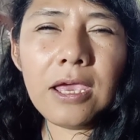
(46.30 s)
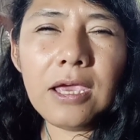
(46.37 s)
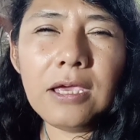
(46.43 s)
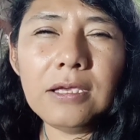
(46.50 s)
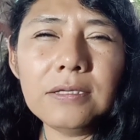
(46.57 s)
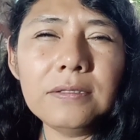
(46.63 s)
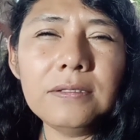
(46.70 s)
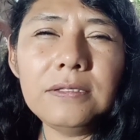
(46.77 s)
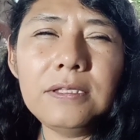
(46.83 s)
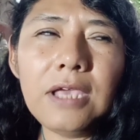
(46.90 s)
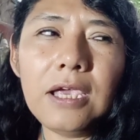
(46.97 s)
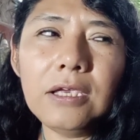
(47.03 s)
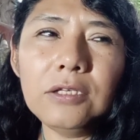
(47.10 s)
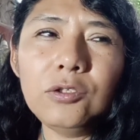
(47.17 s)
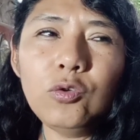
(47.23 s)

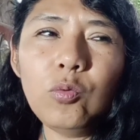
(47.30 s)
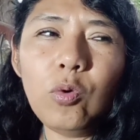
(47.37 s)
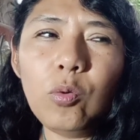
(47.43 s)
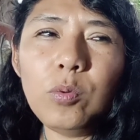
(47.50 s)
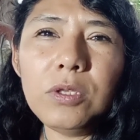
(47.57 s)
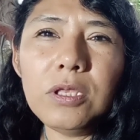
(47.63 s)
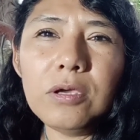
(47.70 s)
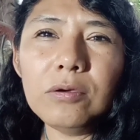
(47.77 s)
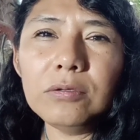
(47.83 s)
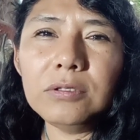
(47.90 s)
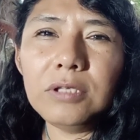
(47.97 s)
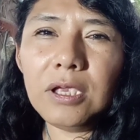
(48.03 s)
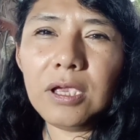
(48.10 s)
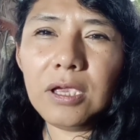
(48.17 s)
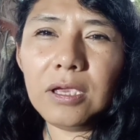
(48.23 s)
Este, subo
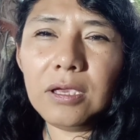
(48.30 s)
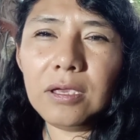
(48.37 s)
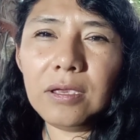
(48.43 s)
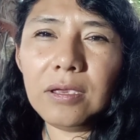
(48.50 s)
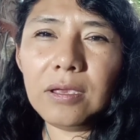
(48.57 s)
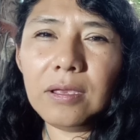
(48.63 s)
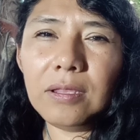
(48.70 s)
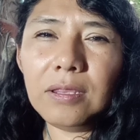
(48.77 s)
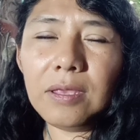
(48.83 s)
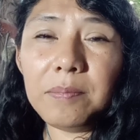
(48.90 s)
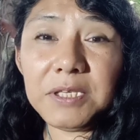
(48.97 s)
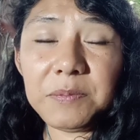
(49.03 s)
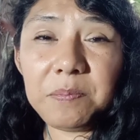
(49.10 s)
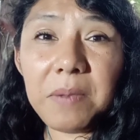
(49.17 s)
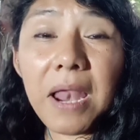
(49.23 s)
videos de, de,
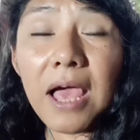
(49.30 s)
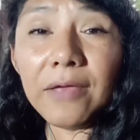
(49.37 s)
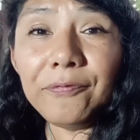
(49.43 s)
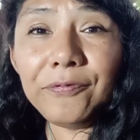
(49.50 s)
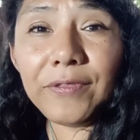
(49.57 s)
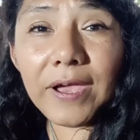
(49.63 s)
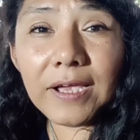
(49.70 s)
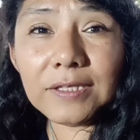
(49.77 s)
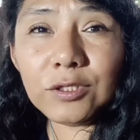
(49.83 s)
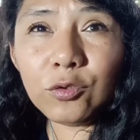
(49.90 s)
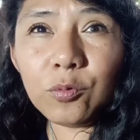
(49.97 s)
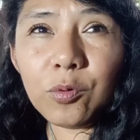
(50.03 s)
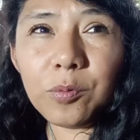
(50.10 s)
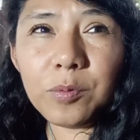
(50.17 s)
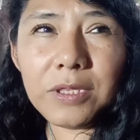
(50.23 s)
mis plantas,
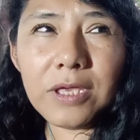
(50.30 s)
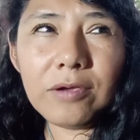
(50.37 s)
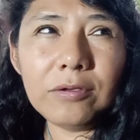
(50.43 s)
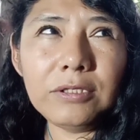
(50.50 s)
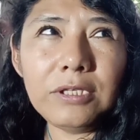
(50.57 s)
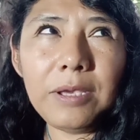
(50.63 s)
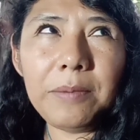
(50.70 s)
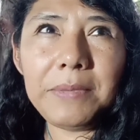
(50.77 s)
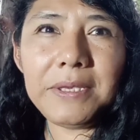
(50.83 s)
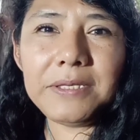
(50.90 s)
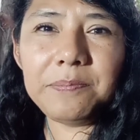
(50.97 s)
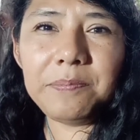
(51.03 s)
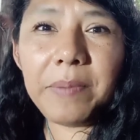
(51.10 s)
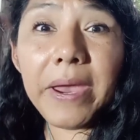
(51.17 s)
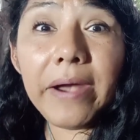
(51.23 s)
subo videos de mis
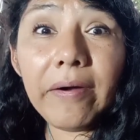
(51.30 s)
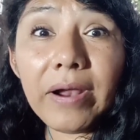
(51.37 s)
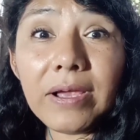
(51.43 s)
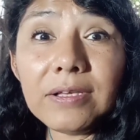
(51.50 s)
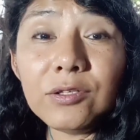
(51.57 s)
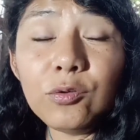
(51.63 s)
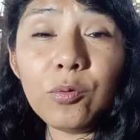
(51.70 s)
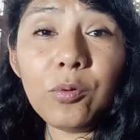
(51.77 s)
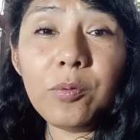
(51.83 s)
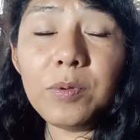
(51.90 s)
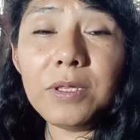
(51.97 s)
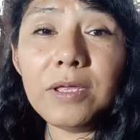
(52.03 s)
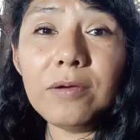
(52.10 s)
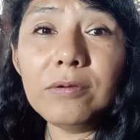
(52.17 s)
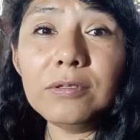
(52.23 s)
perras, subo
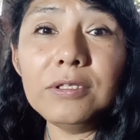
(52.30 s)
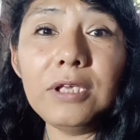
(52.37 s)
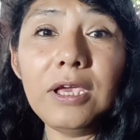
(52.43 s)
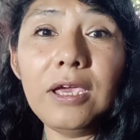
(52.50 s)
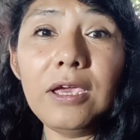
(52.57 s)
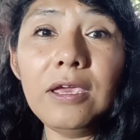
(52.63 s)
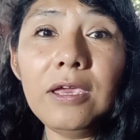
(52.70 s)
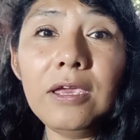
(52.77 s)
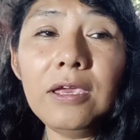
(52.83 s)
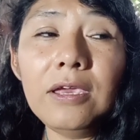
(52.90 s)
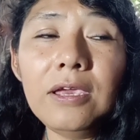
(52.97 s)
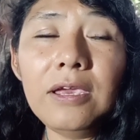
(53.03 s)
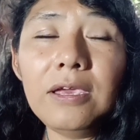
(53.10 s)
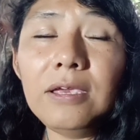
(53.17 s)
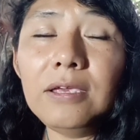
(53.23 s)
videos de,
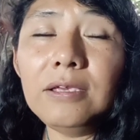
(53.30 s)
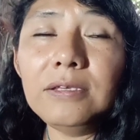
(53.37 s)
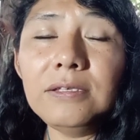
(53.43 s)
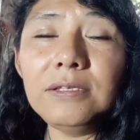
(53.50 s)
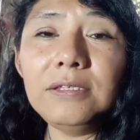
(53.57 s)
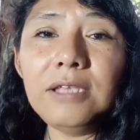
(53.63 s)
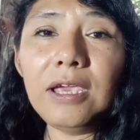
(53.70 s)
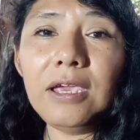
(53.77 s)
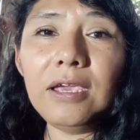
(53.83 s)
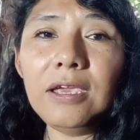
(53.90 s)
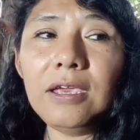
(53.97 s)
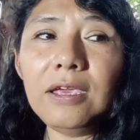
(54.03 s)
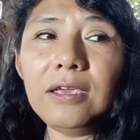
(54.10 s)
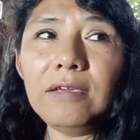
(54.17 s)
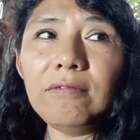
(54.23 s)

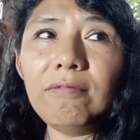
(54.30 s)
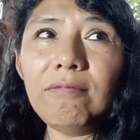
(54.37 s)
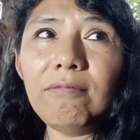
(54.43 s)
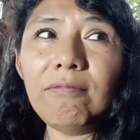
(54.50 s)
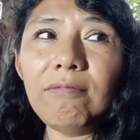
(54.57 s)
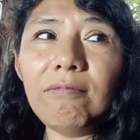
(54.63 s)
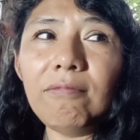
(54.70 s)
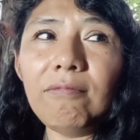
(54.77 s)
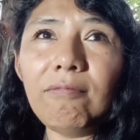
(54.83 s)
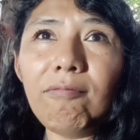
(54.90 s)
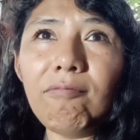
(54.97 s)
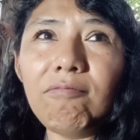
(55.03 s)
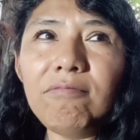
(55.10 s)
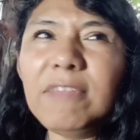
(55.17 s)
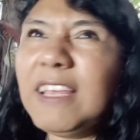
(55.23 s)
este,
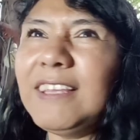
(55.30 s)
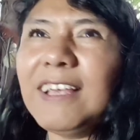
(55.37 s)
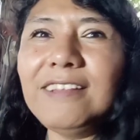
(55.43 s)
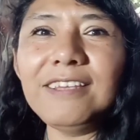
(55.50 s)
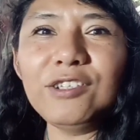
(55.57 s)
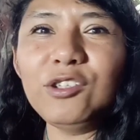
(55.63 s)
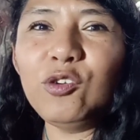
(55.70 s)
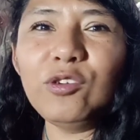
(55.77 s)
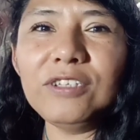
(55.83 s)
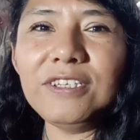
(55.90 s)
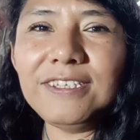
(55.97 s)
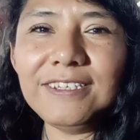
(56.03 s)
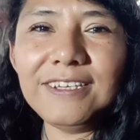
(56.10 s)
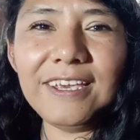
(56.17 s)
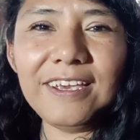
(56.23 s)
de tantas
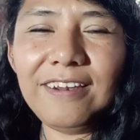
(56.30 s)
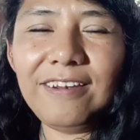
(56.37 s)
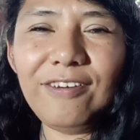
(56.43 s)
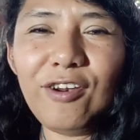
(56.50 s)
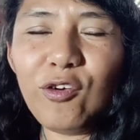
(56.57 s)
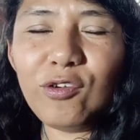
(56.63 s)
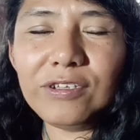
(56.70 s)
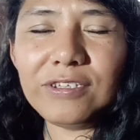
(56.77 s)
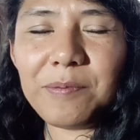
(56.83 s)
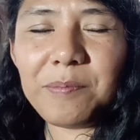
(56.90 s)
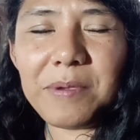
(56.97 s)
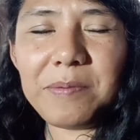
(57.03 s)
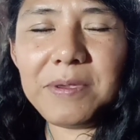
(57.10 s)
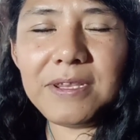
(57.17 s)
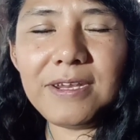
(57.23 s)
cosas que luego se
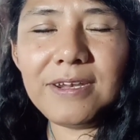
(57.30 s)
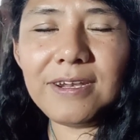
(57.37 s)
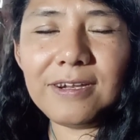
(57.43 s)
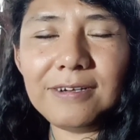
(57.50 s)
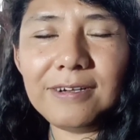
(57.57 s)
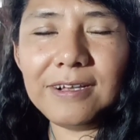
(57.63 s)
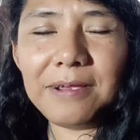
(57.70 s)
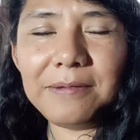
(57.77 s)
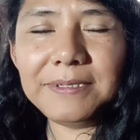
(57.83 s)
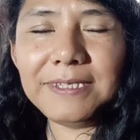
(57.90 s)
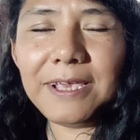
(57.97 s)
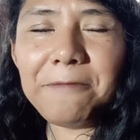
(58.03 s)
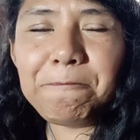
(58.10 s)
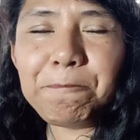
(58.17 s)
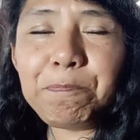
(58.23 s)
me vienen a la
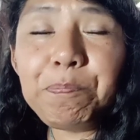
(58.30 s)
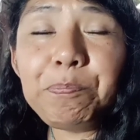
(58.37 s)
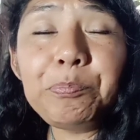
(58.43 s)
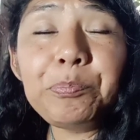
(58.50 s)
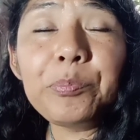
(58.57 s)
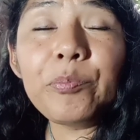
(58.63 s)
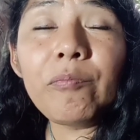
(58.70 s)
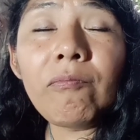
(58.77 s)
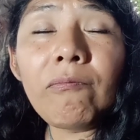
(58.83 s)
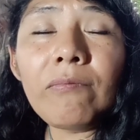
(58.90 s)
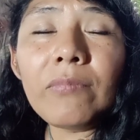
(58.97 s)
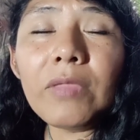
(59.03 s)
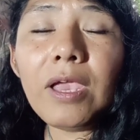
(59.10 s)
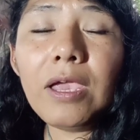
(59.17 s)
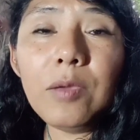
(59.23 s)
cabeza.
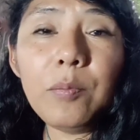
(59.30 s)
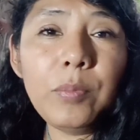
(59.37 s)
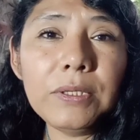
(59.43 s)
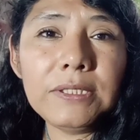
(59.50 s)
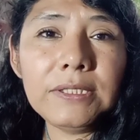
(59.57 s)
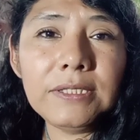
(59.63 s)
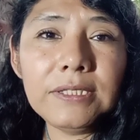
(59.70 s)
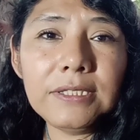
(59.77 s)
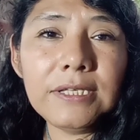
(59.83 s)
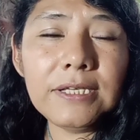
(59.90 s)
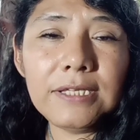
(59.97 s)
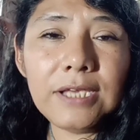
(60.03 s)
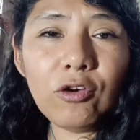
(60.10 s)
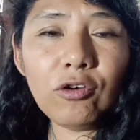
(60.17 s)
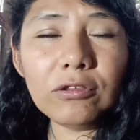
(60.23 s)
Y pues
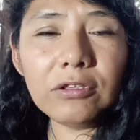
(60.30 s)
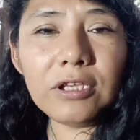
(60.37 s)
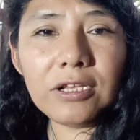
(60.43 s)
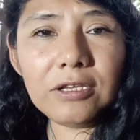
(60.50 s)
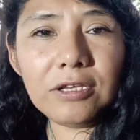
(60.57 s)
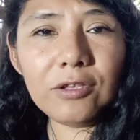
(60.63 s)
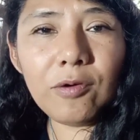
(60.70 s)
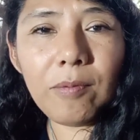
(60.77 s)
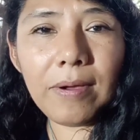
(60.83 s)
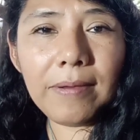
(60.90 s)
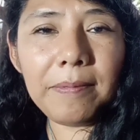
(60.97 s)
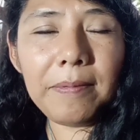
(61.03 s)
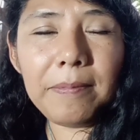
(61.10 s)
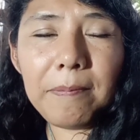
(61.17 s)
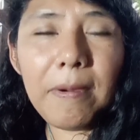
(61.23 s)
ese contenido
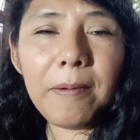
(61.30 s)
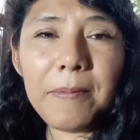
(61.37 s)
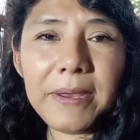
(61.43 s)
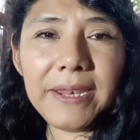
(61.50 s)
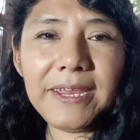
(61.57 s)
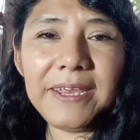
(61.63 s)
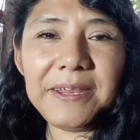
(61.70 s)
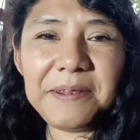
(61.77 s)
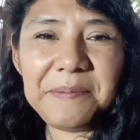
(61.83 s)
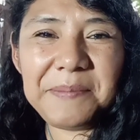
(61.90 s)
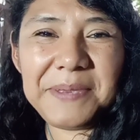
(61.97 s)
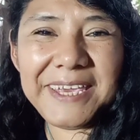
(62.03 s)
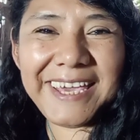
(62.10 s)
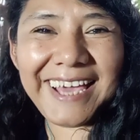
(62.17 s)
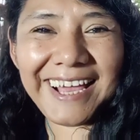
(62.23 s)
va, a ver en
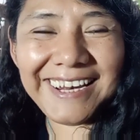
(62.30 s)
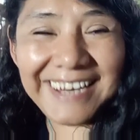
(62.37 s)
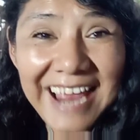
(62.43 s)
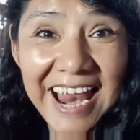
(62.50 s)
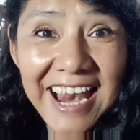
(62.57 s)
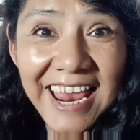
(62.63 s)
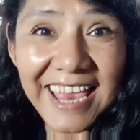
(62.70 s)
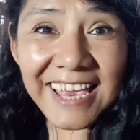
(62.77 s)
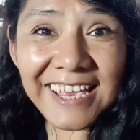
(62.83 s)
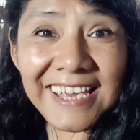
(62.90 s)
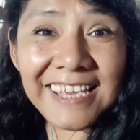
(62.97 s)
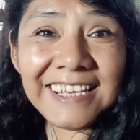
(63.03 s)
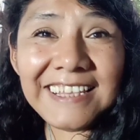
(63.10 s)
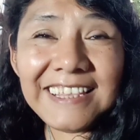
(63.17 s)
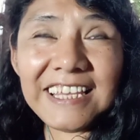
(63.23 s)
mi canal
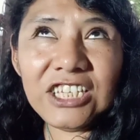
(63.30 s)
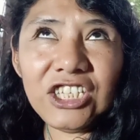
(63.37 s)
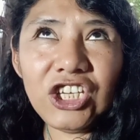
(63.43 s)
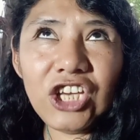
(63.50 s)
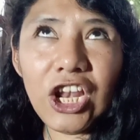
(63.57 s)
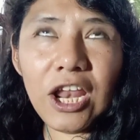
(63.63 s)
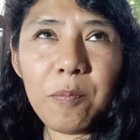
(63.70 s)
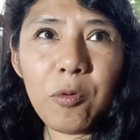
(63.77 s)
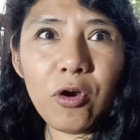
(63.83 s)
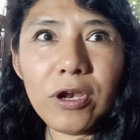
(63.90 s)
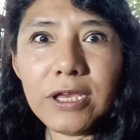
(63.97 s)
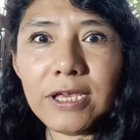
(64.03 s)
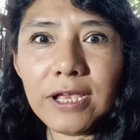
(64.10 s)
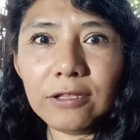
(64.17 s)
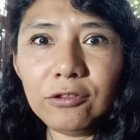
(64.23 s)
de chile,
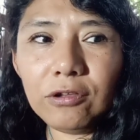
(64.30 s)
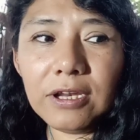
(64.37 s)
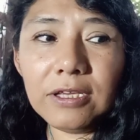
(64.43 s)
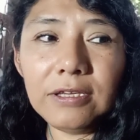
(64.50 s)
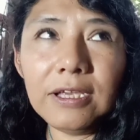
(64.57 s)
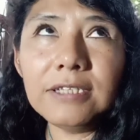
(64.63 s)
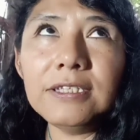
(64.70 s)
mole y atole. Ya